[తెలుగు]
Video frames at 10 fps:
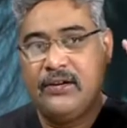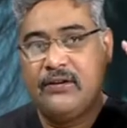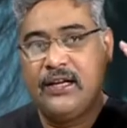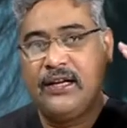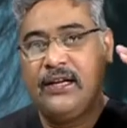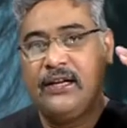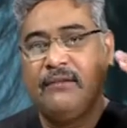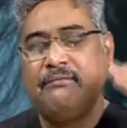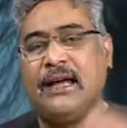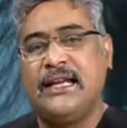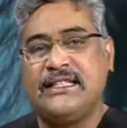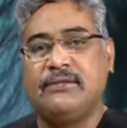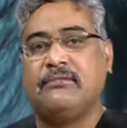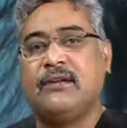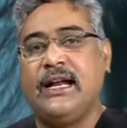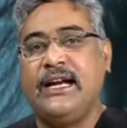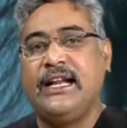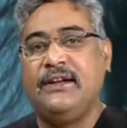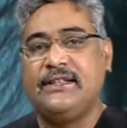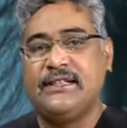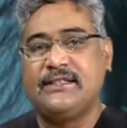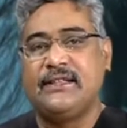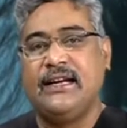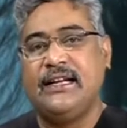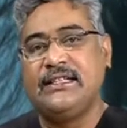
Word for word: డోనార్ ఏరియా మ్యాక్సిమం నైంటీ సిక్స్ నైంటీ